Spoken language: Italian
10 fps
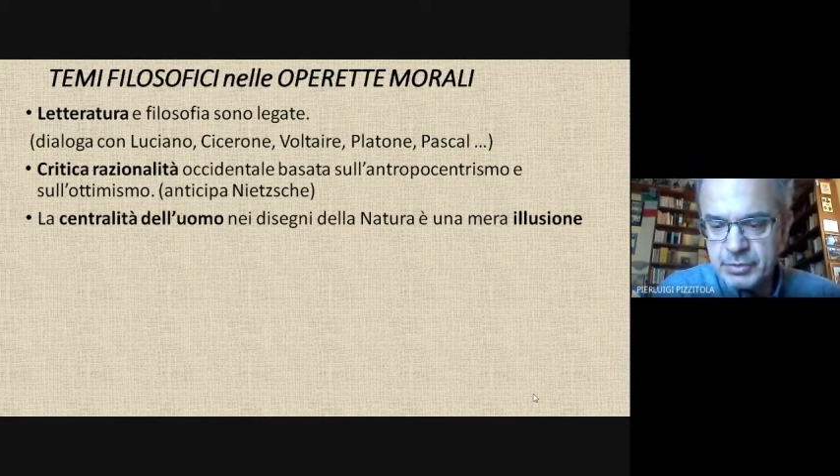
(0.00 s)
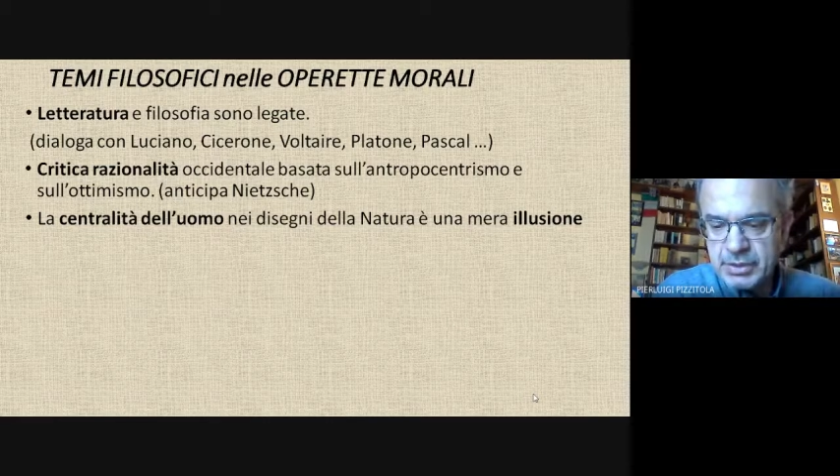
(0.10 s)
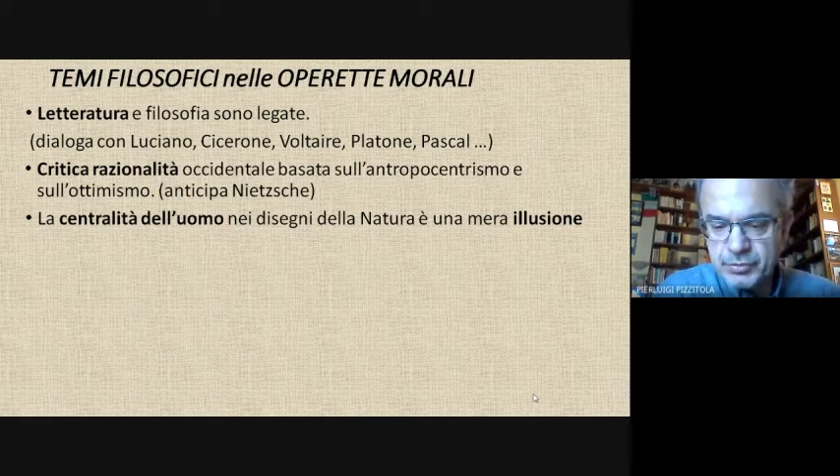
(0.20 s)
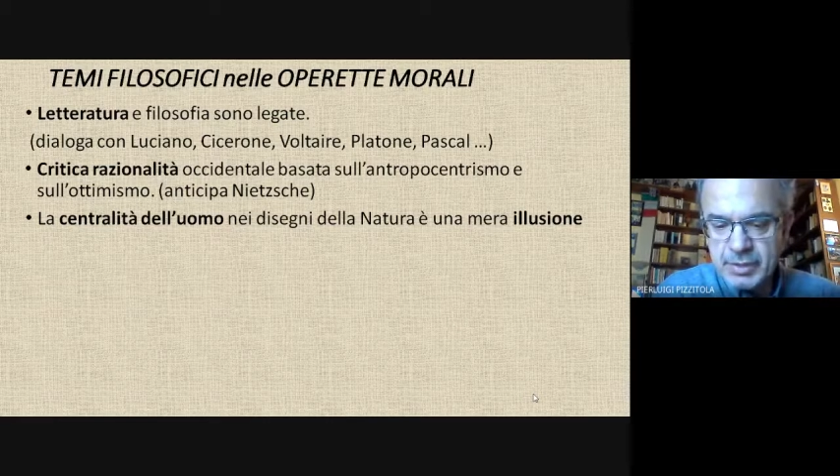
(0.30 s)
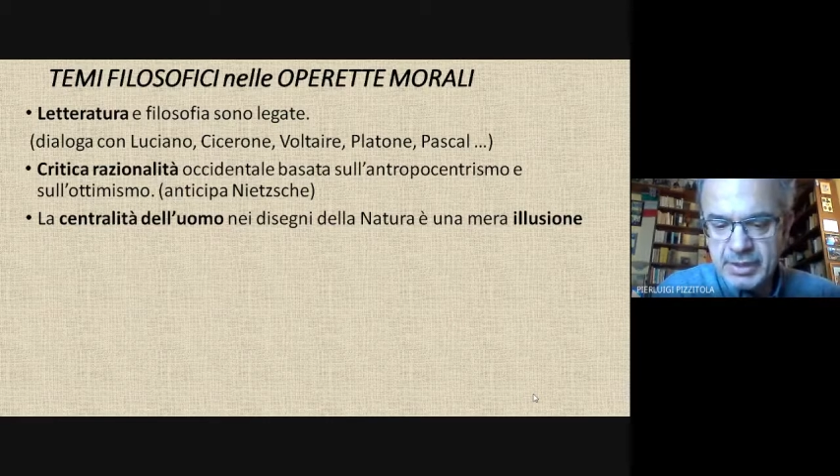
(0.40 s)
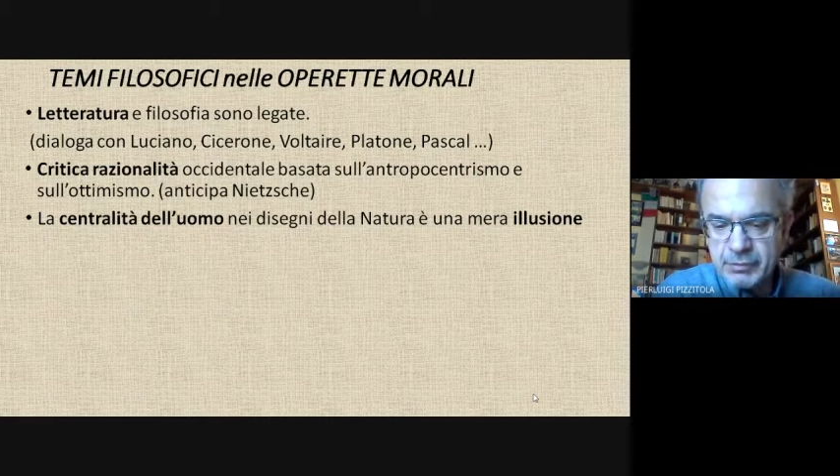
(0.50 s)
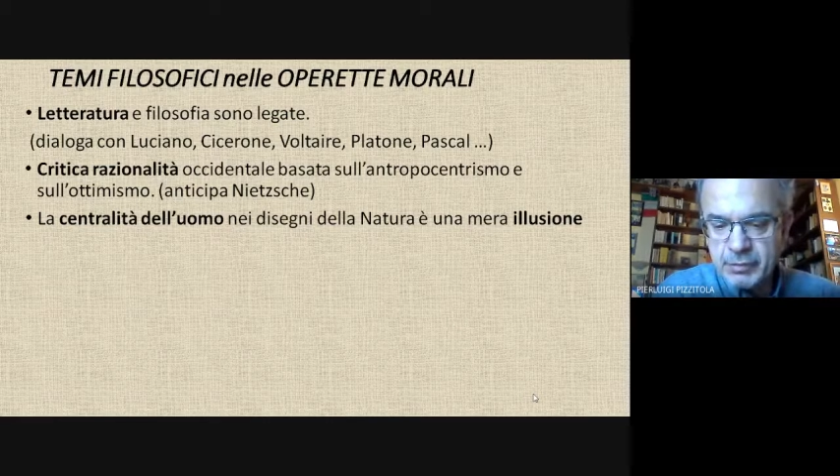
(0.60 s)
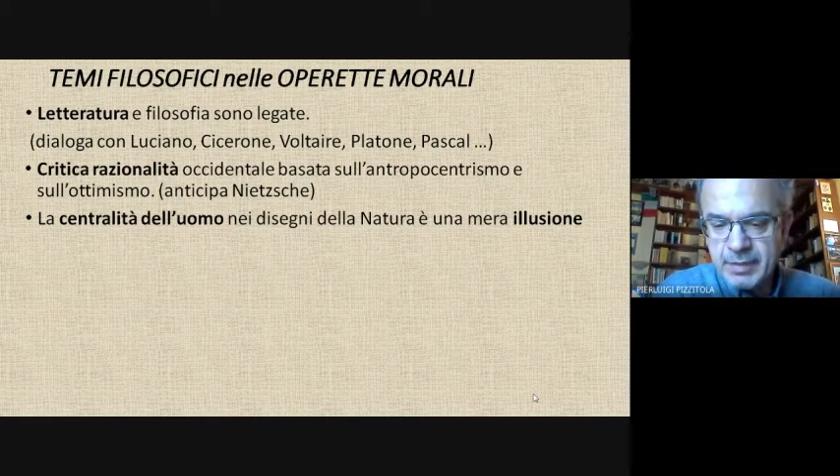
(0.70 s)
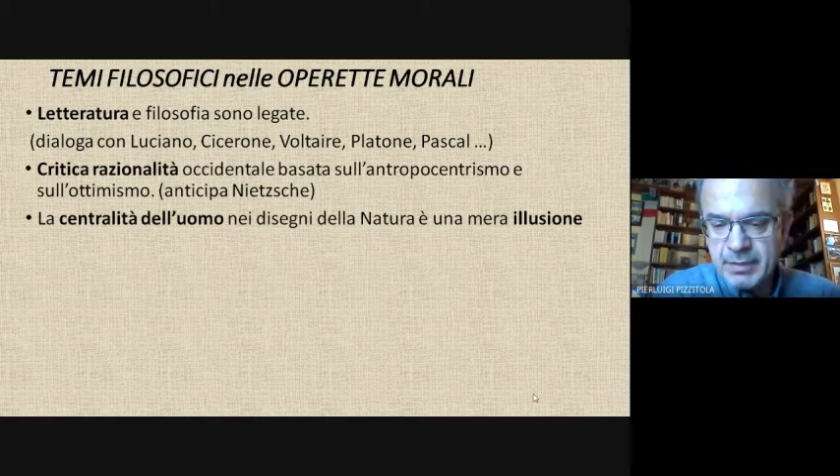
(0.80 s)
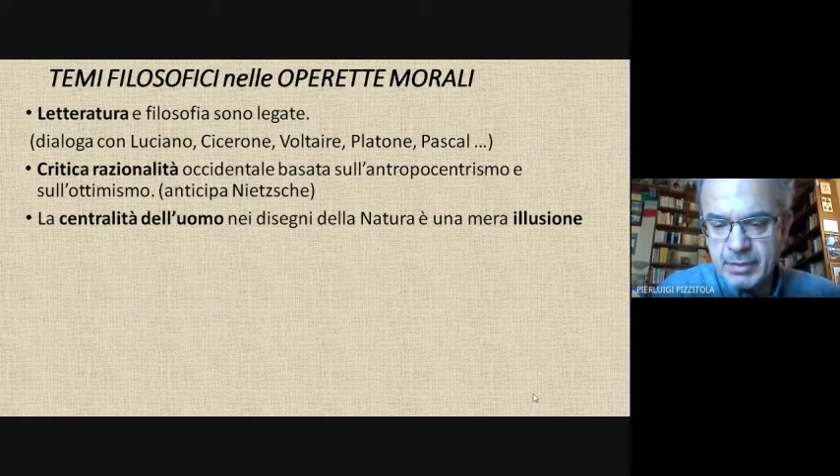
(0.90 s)
con la sua
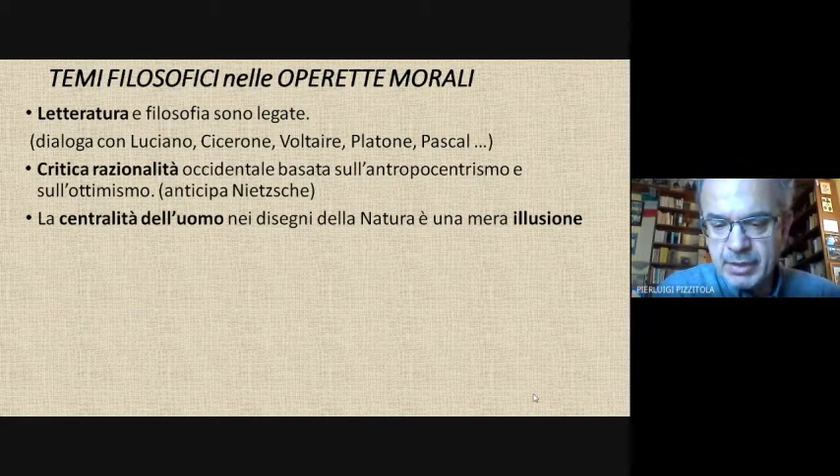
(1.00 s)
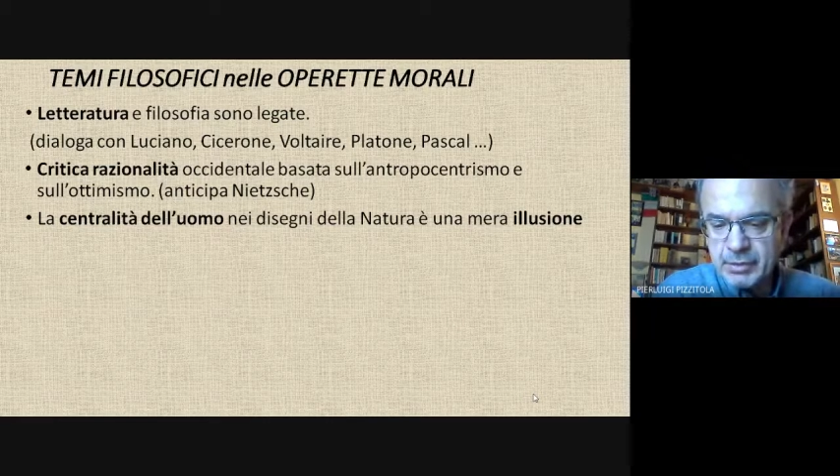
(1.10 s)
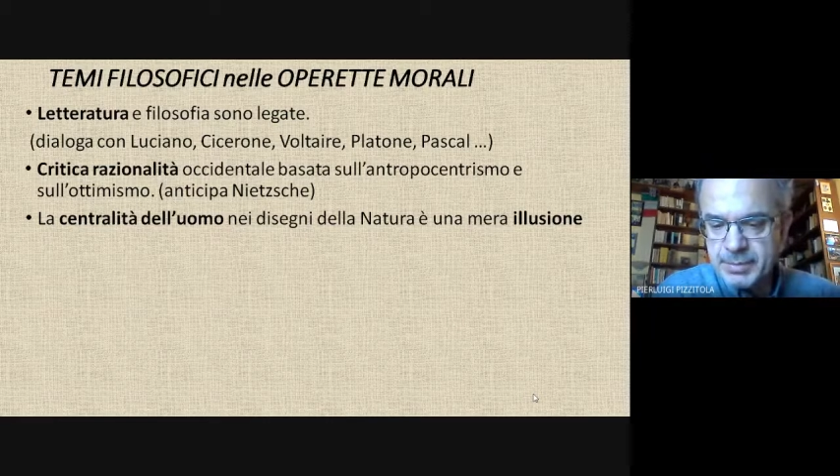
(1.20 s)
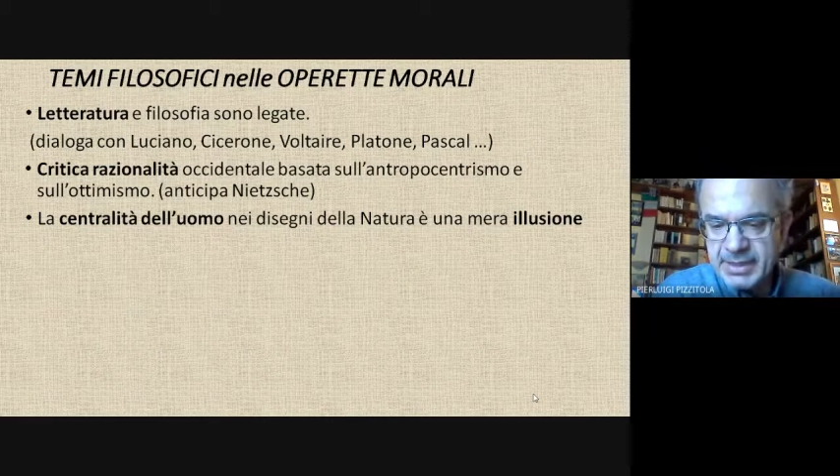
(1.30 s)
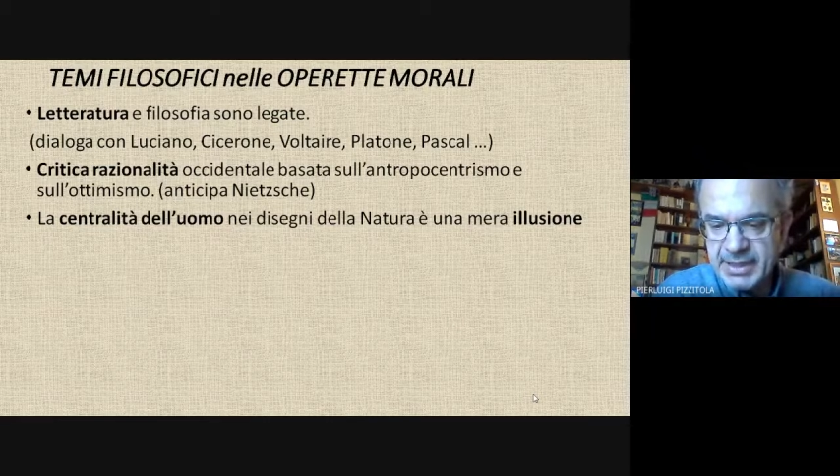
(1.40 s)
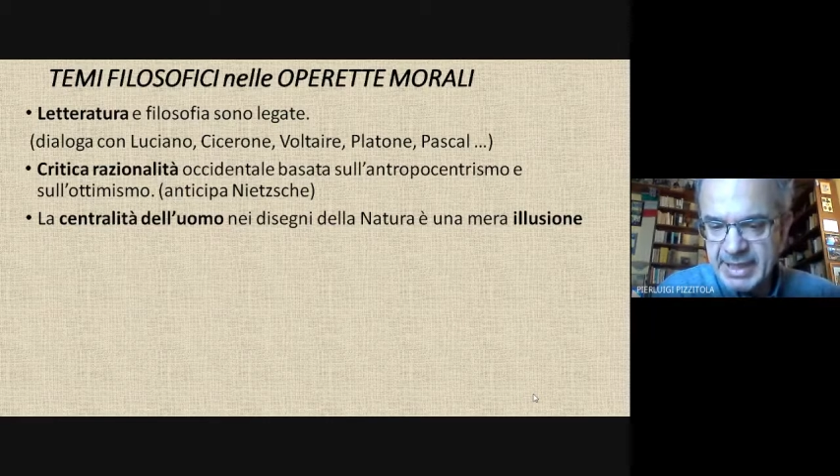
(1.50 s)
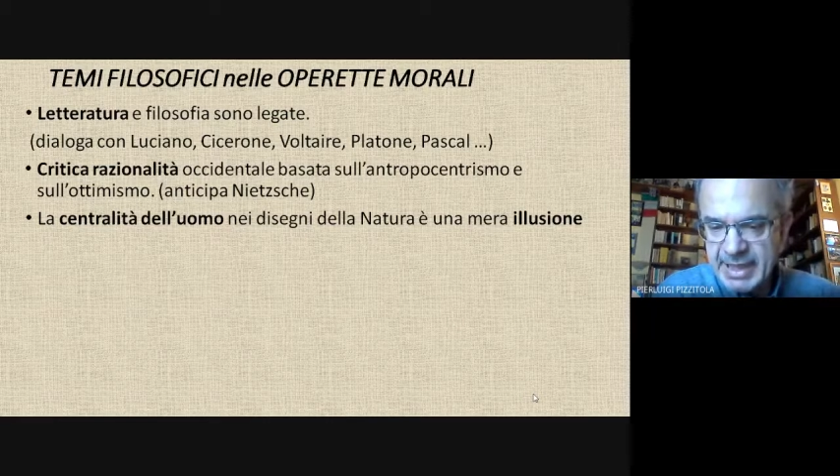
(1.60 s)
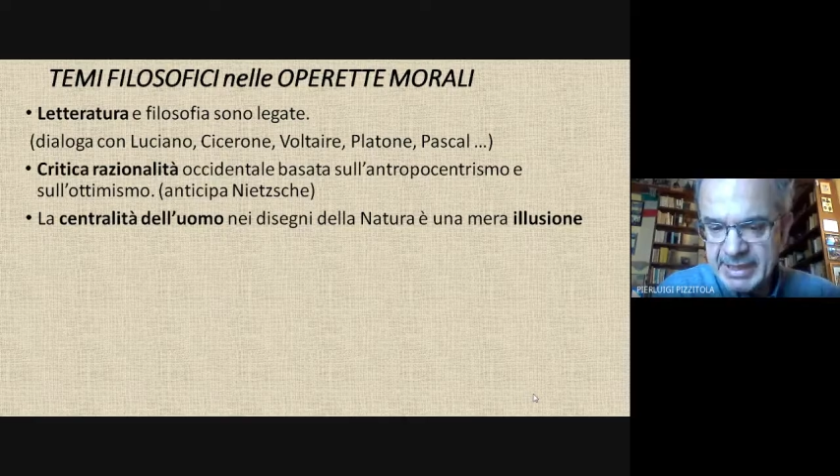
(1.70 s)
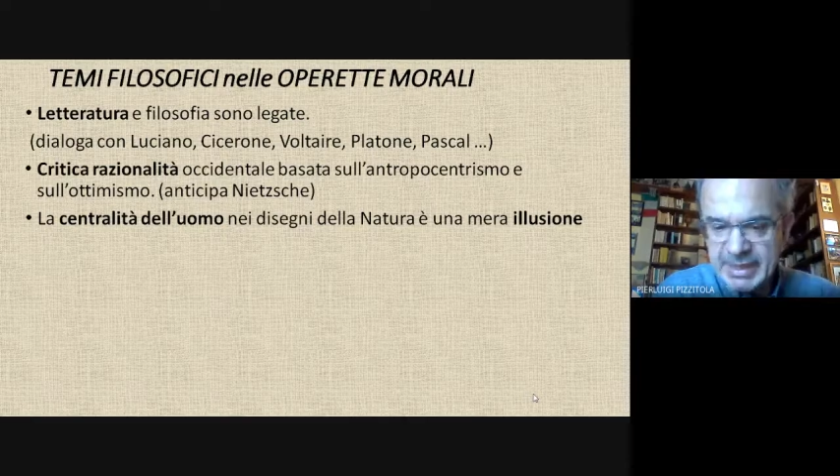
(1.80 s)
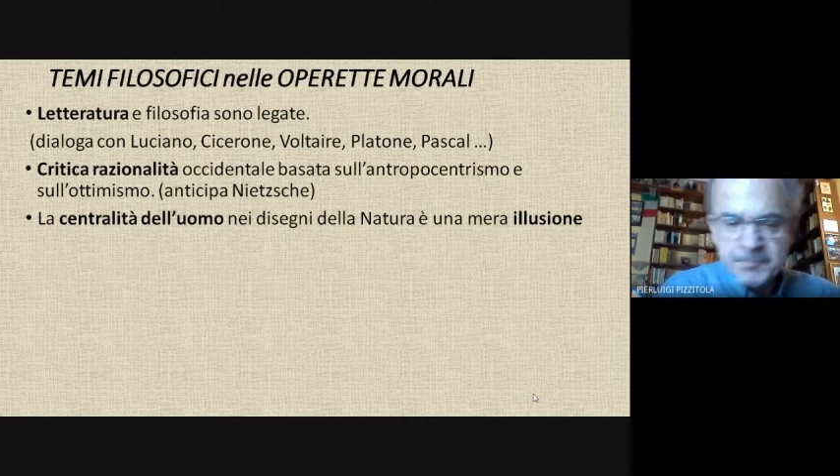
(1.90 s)
rivoluzione
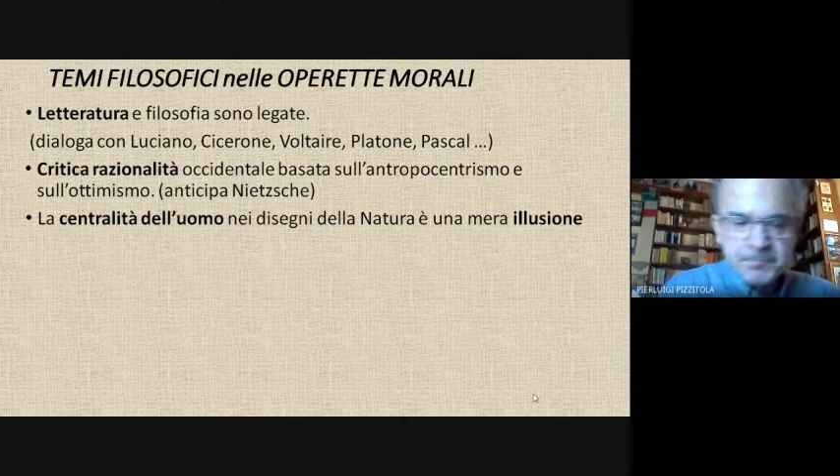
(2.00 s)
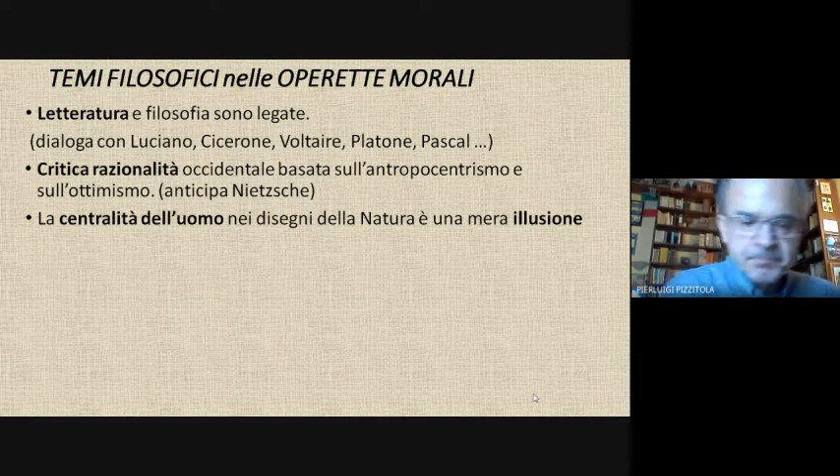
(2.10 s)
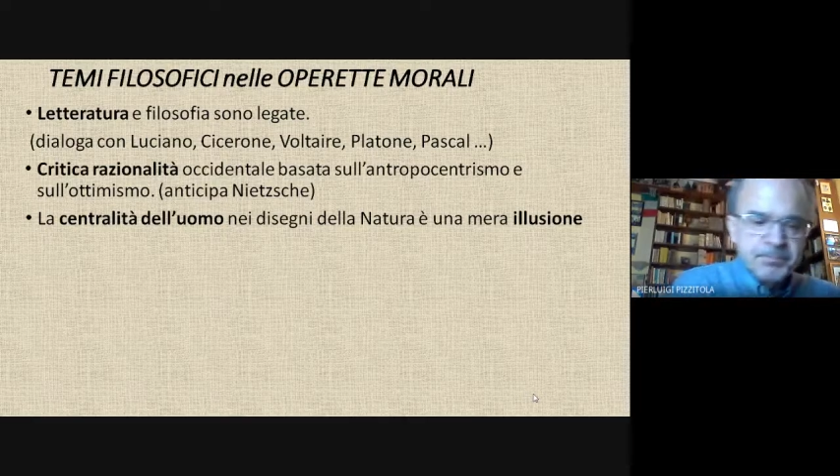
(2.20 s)
copernicana,